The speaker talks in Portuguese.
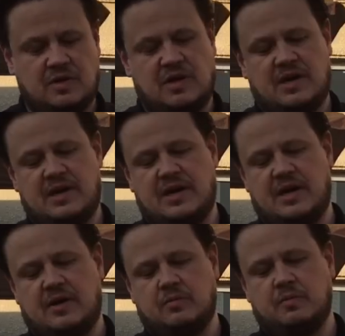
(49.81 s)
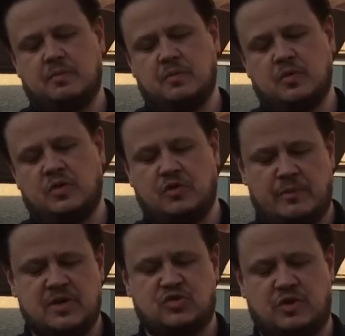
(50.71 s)
é, eh, que
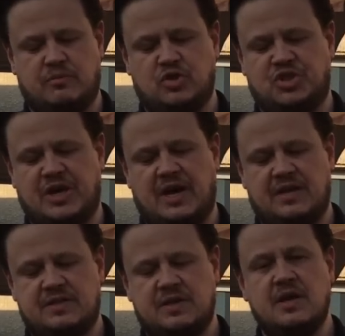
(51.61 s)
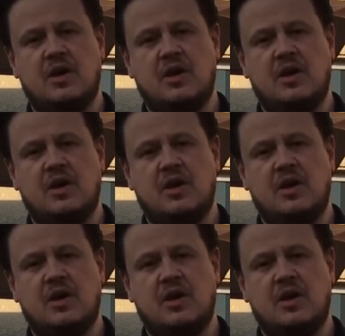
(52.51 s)
começou em Bruxelas.